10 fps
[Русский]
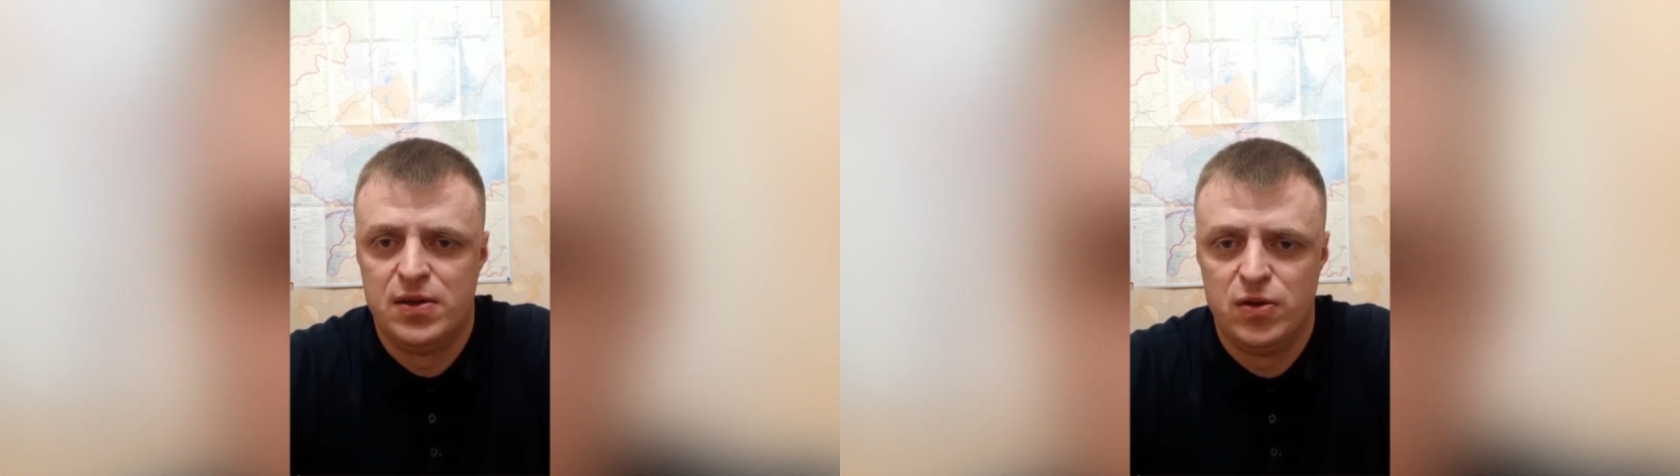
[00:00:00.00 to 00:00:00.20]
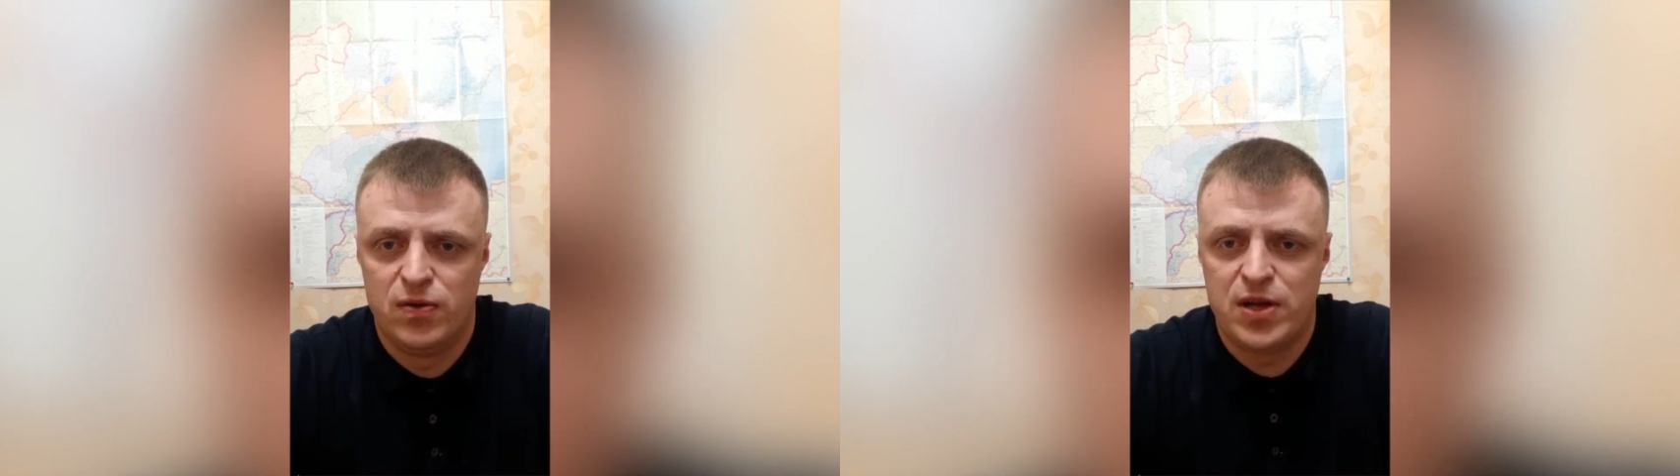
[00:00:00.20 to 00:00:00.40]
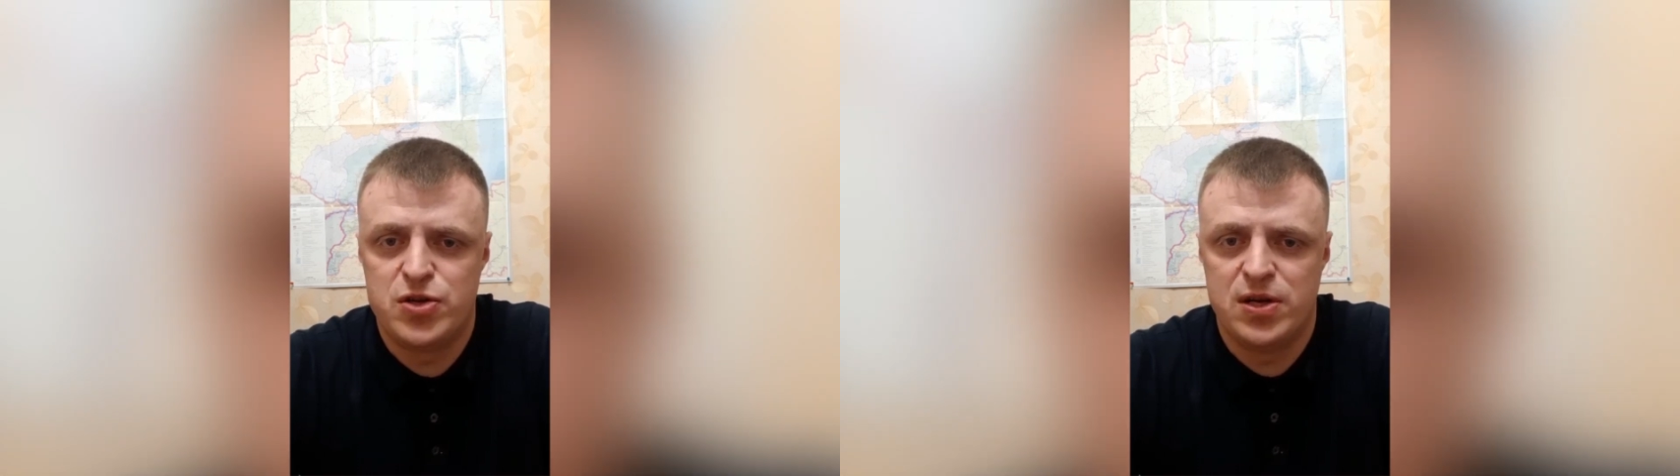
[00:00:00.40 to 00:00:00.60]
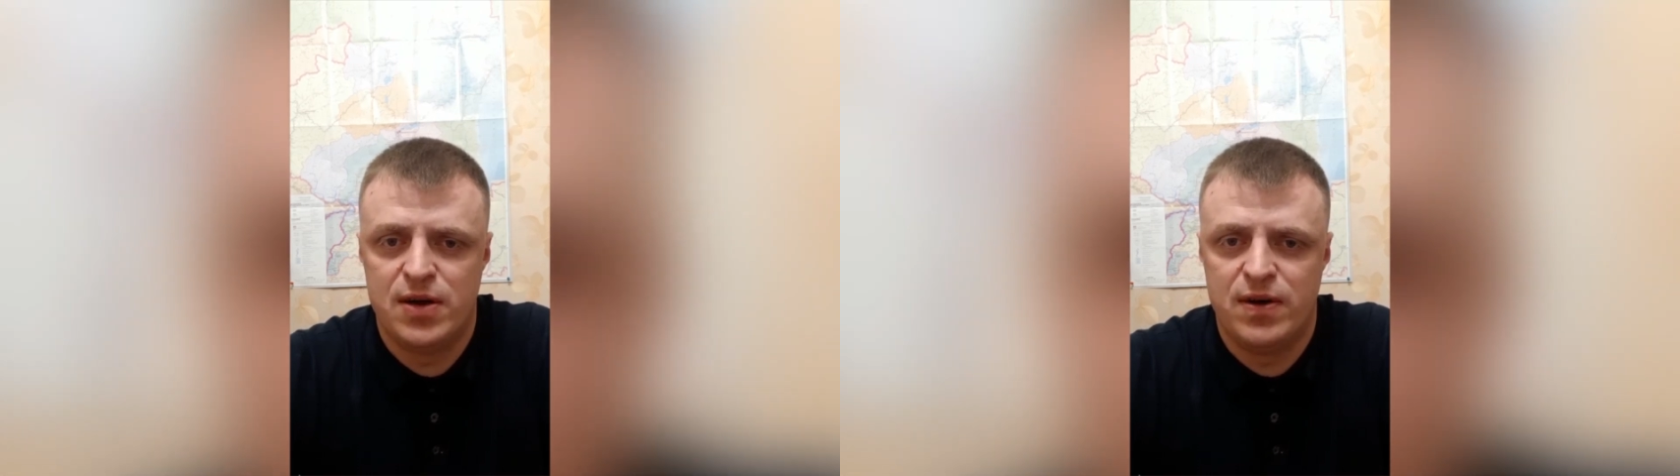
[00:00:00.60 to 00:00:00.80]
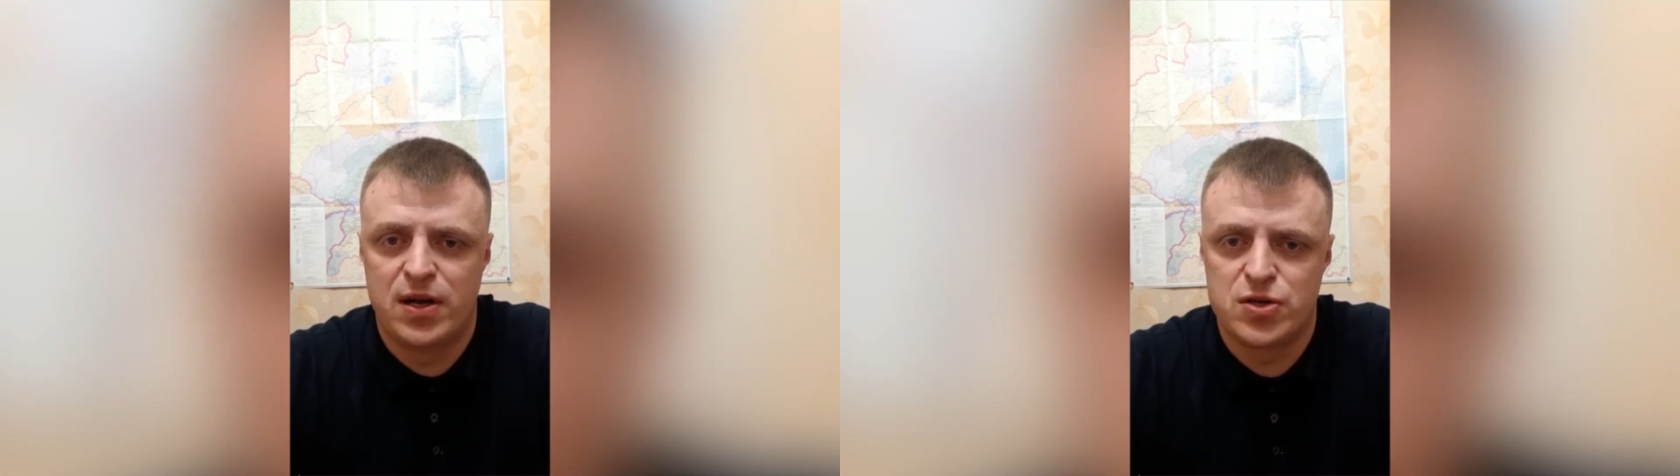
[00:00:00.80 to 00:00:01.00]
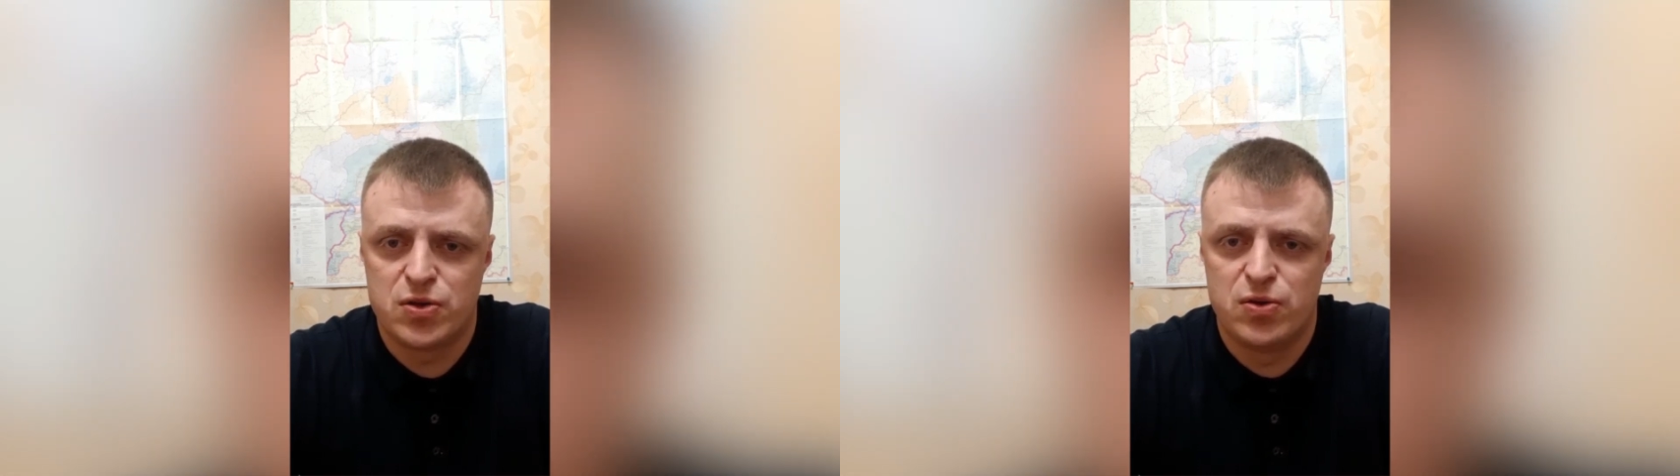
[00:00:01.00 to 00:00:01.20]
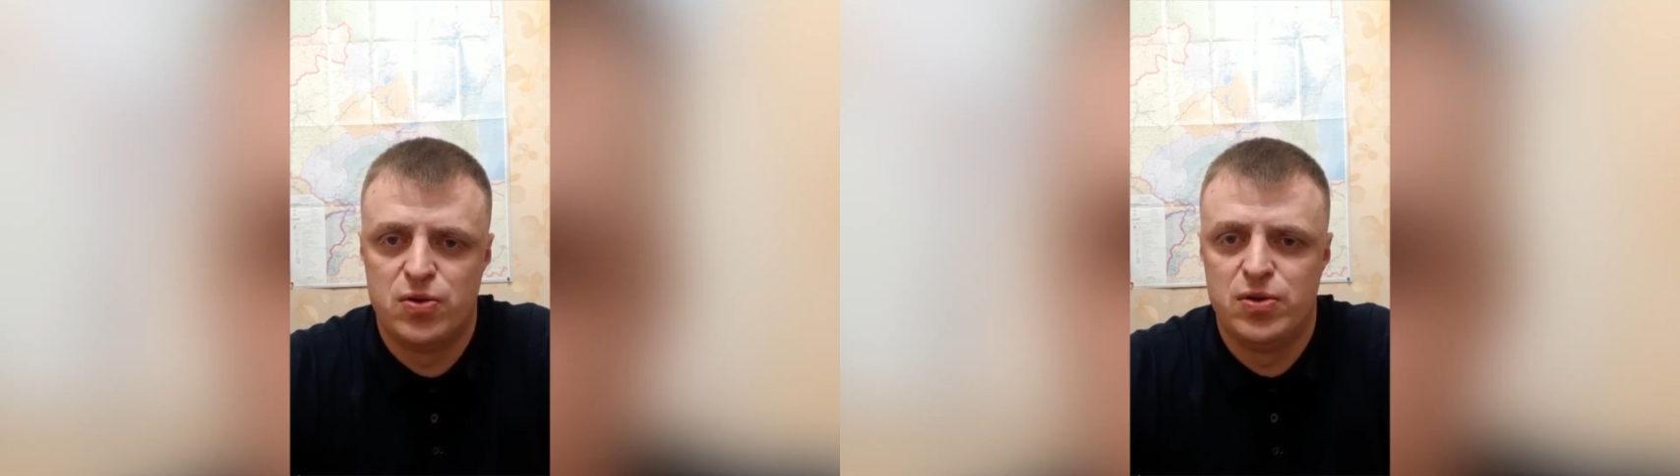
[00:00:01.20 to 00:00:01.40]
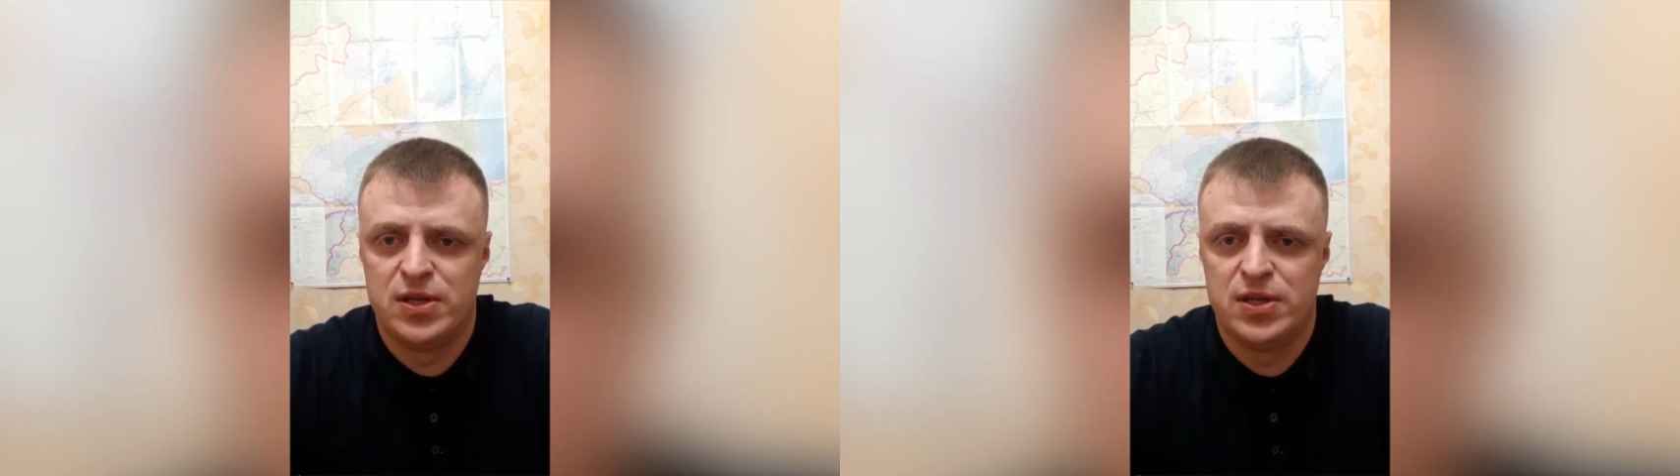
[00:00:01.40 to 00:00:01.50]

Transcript: но врачи говорят, что